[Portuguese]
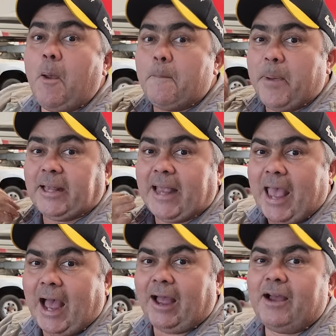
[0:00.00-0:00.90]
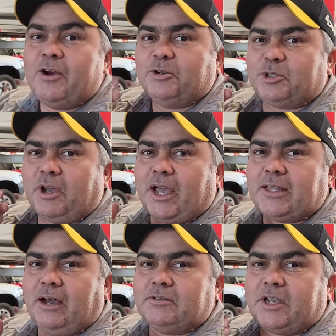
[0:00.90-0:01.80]
BDA, o seu
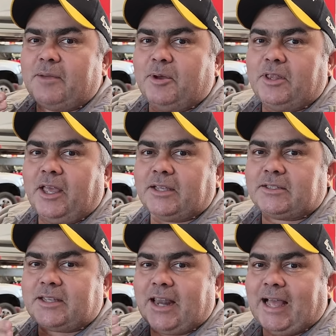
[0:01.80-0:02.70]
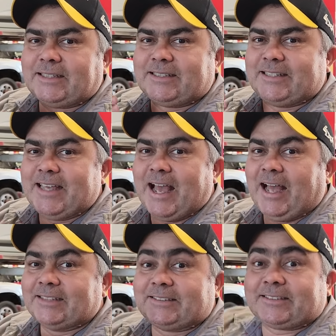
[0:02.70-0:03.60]
canal de caminhonetes classe
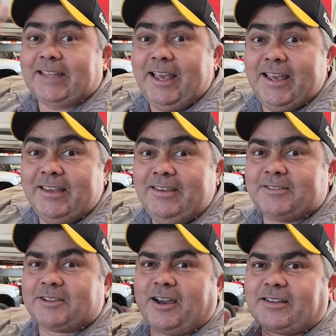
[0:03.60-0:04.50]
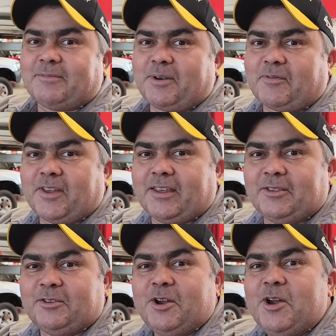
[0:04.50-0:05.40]
A, sim, o seu canal
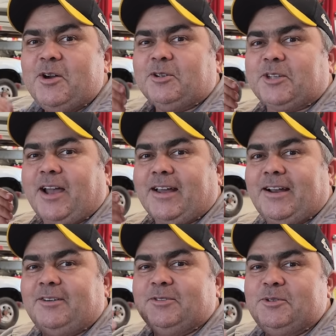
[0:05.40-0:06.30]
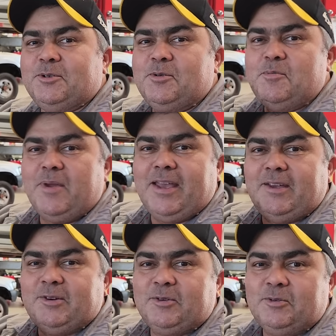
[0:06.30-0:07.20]
preferido, o seu canal
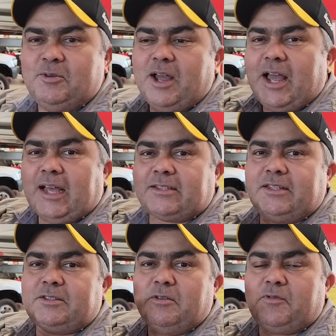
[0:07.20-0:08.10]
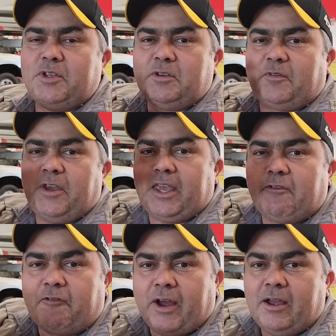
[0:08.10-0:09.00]
número 1. Um. Assista um vídeo e fique
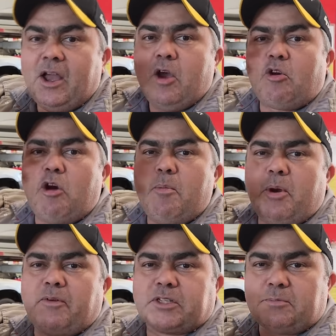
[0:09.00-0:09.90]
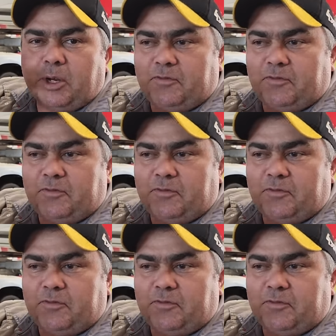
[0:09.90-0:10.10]
fã. Como que você não pode